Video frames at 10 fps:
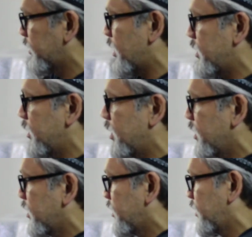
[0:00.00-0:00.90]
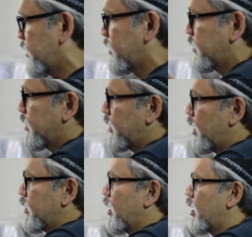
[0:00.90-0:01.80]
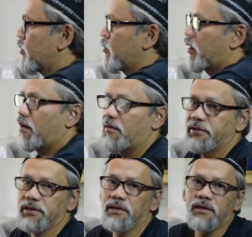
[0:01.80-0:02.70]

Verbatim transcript: tadi ya. Yang ini higher order logic.